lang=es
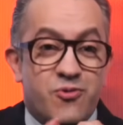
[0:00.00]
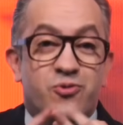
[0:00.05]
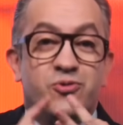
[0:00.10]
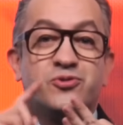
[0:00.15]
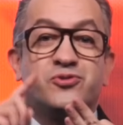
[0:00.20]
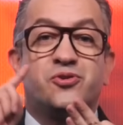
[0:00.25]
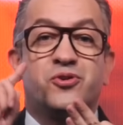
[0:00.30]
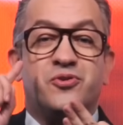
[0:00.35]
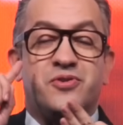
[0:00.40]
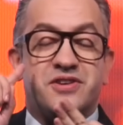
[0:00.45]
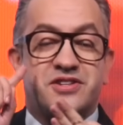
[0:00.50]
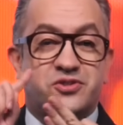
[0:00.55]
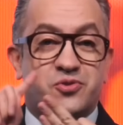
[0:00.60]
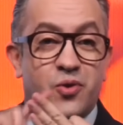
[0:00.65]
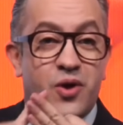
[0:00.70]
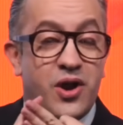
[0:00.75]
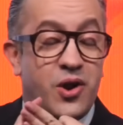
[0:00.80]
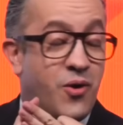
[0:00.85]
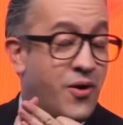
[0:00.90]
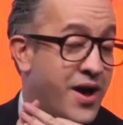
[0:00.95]
uso de
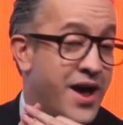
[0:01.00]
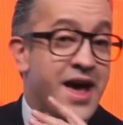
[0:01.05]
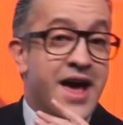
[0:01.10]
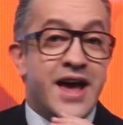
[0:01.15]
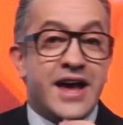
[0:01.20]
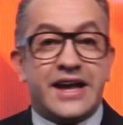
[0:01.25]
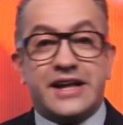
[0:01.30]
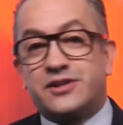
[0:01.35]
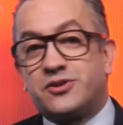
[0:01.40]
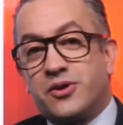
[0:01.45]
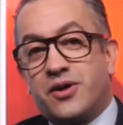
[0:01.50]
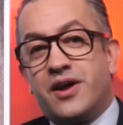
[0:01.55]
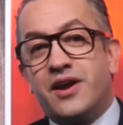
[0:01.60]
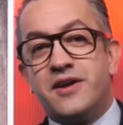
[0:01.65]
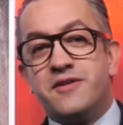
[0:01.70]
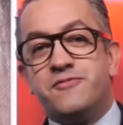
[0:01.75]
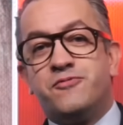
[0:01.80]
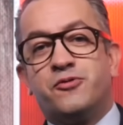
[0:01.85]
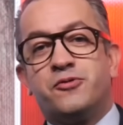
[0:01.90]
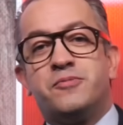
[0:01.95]
suelo y toda
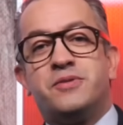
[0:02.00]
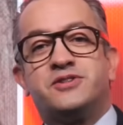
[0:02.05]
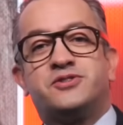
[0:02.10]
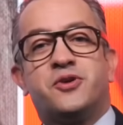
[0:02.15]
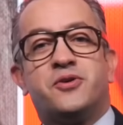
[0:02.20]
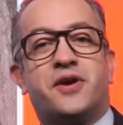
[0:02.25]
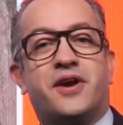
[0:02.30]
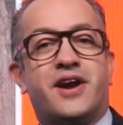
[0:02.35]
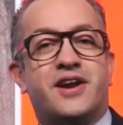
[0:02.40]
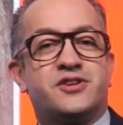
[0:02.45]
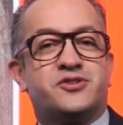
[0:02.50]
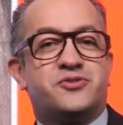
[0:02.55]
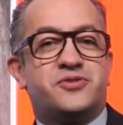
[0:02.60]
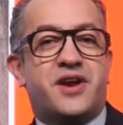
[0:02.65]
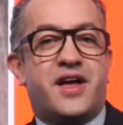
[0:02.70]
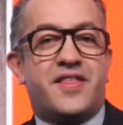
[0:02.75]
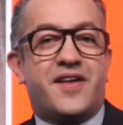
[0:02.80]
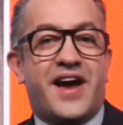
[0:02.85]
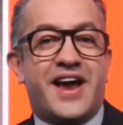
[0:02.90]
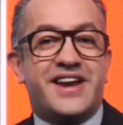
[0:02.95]
la información relacionada